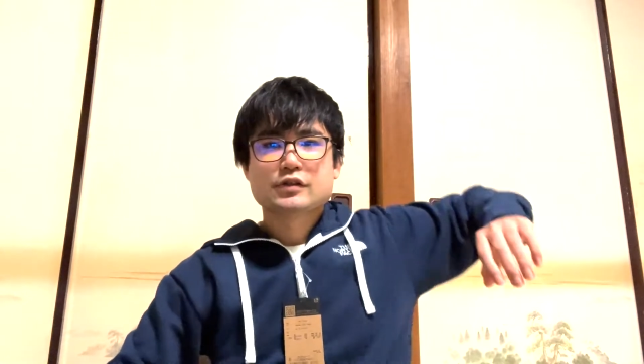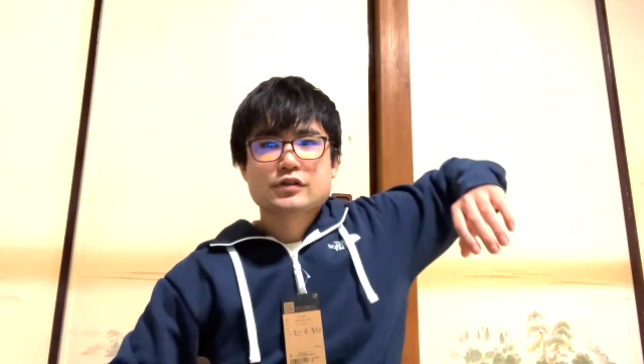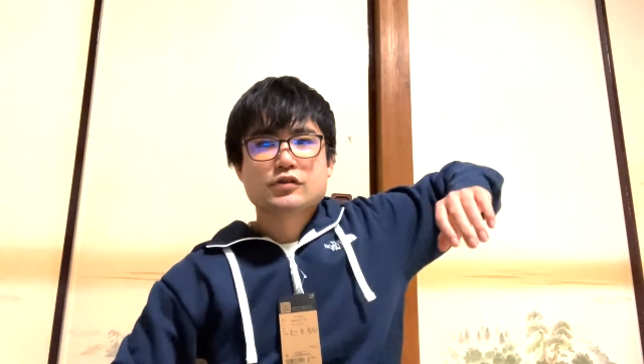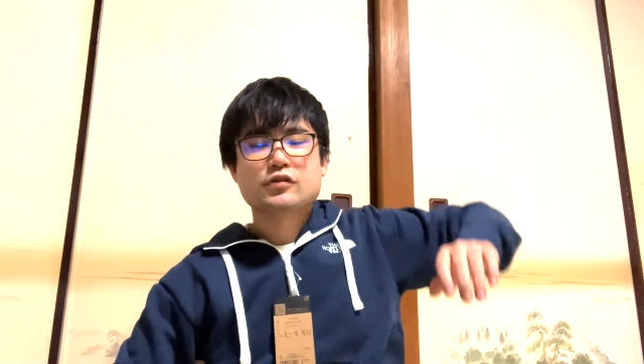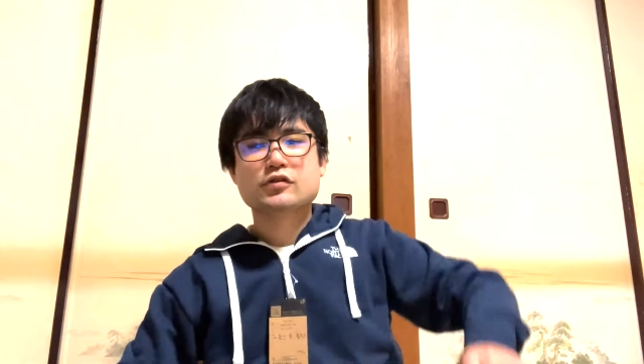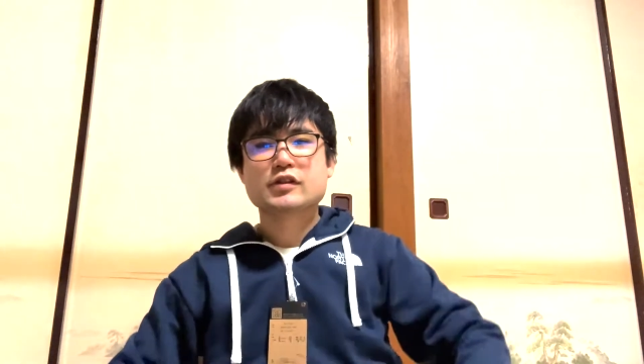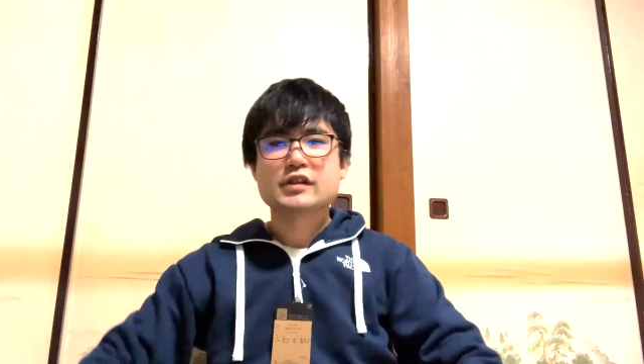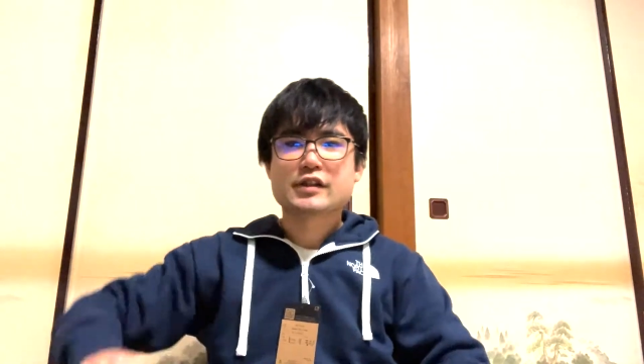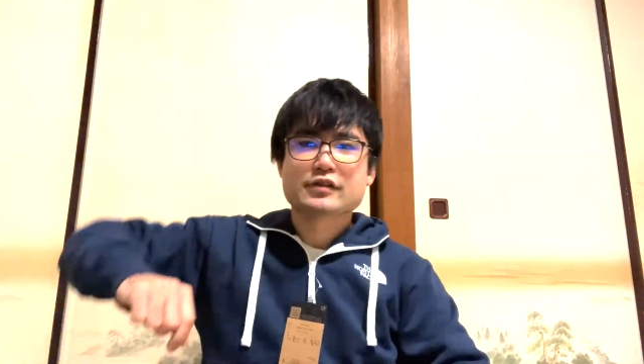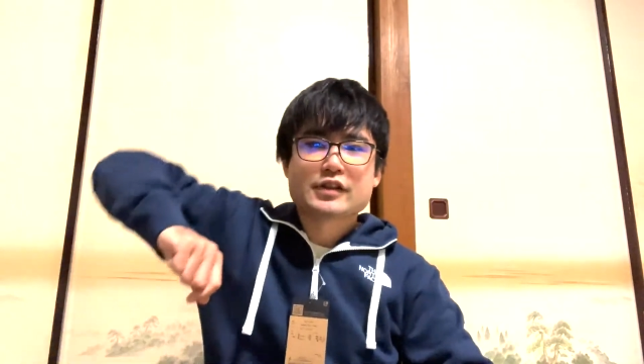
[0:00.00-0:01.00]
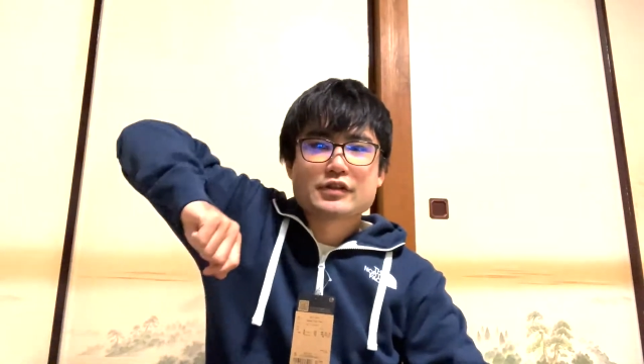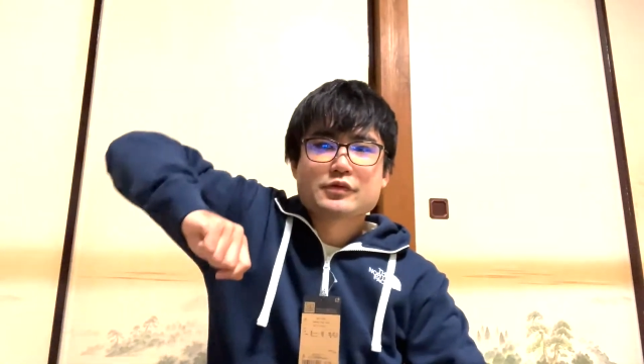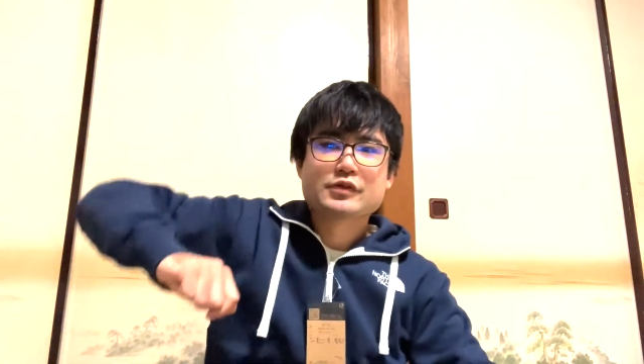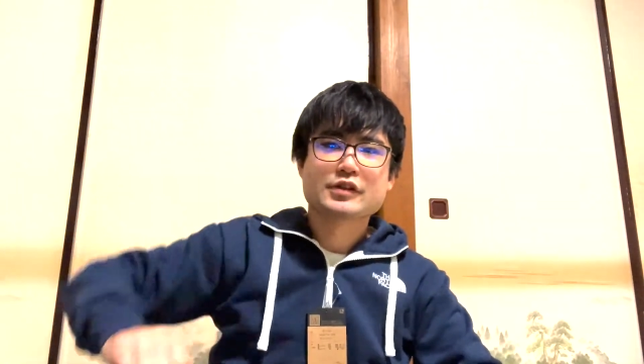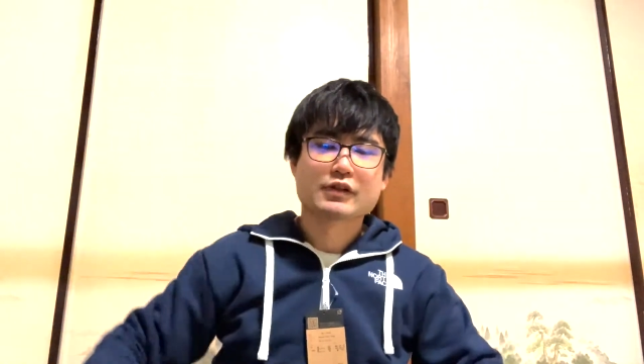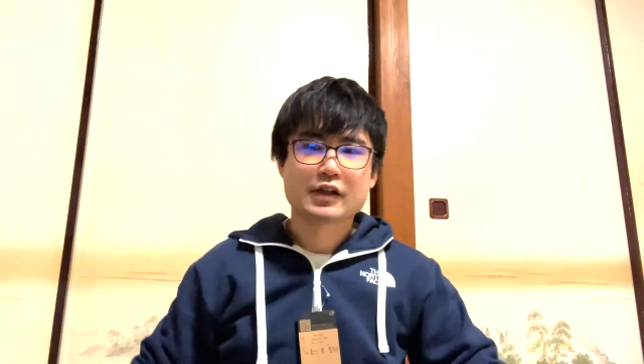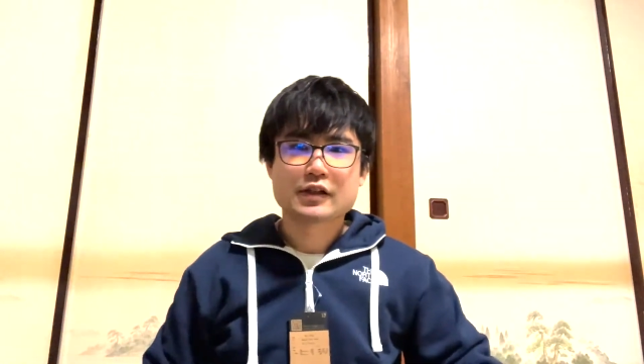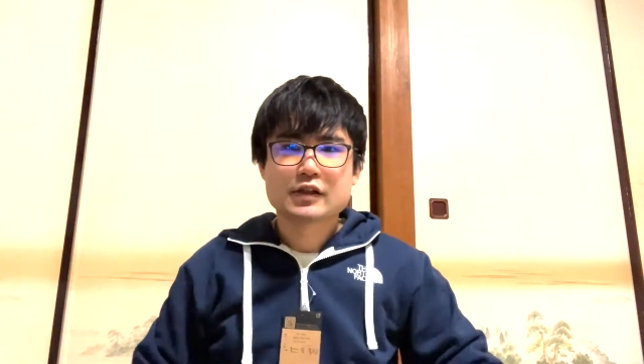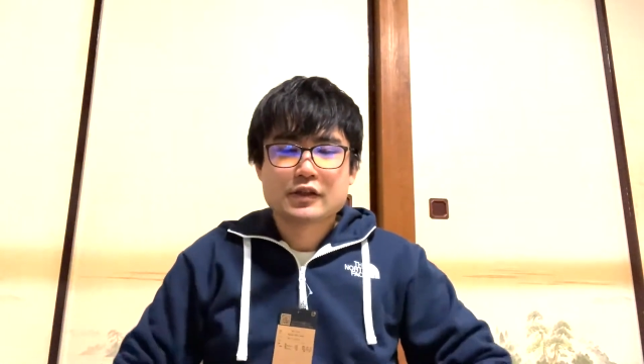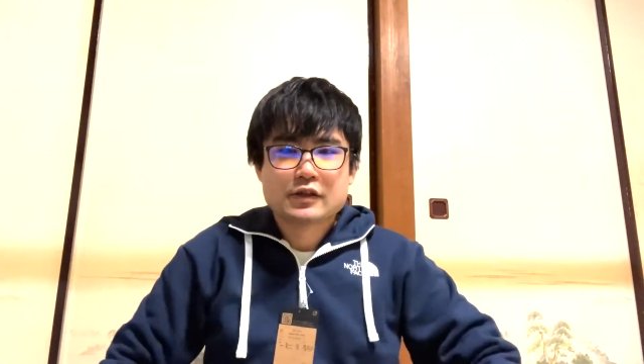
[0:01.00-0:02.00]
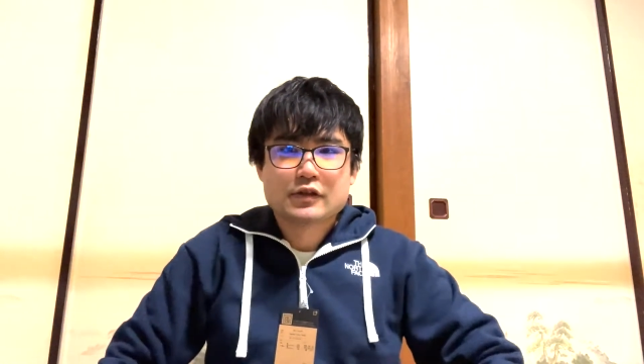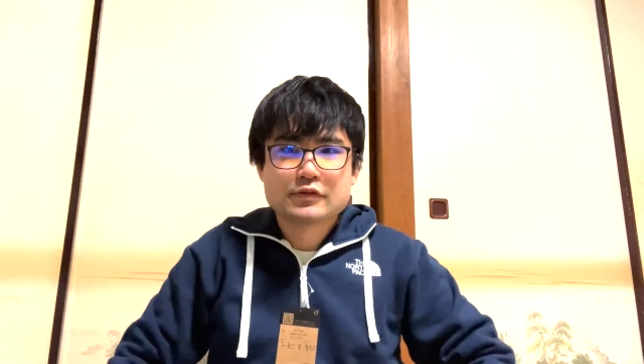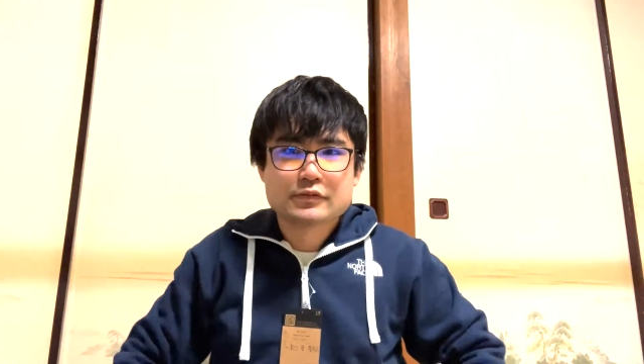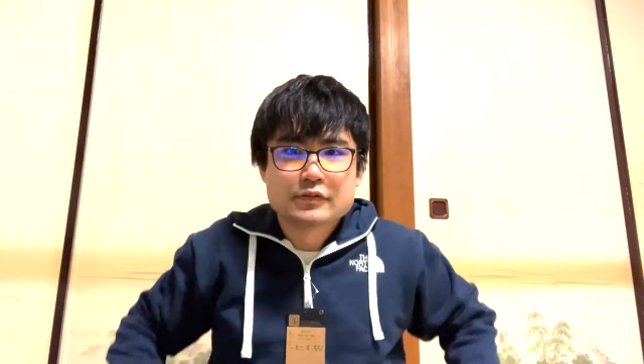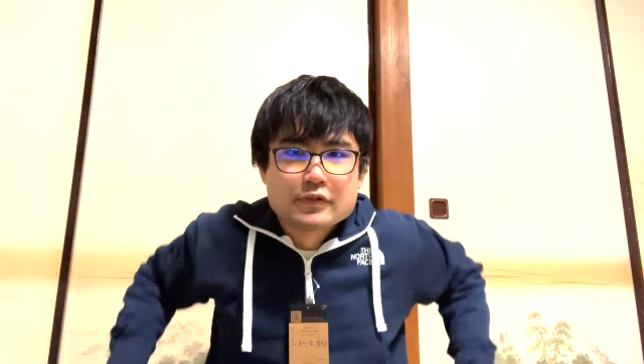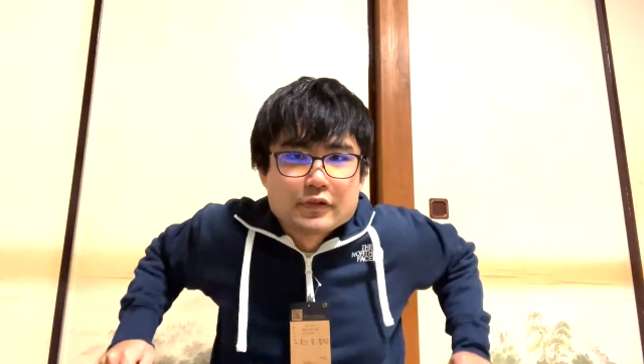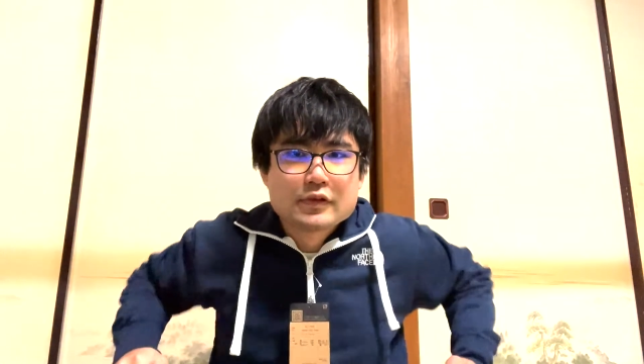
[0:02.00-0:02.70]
ちょうどいいですね、自分には。うん。